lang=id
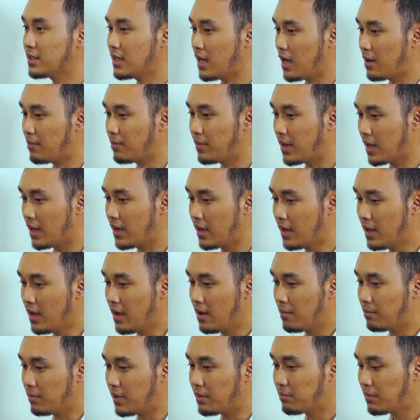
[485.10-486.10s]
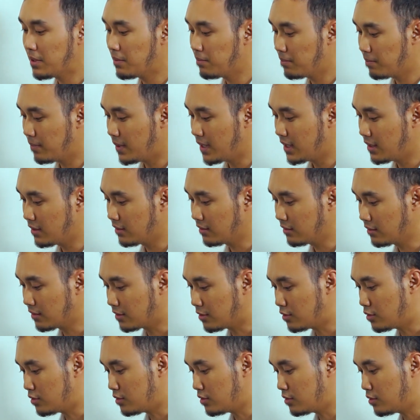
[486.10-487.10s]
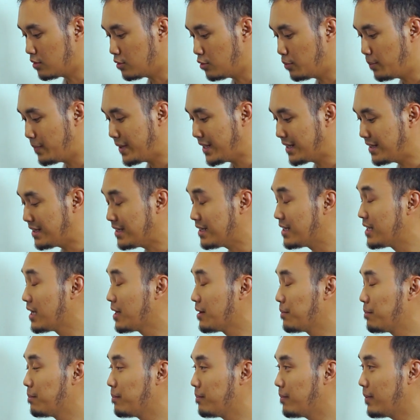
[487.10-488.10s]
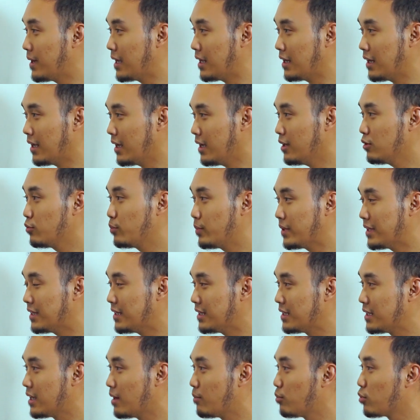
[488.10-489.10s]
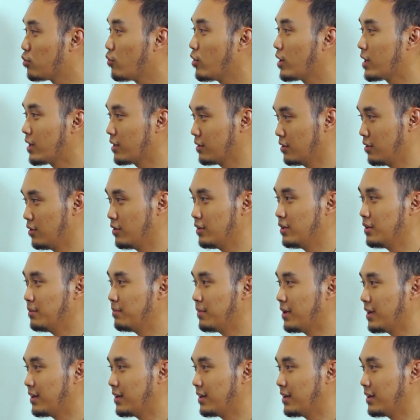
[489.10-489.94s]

selama memimpin UP3 PLN UP3 Purwokerto ini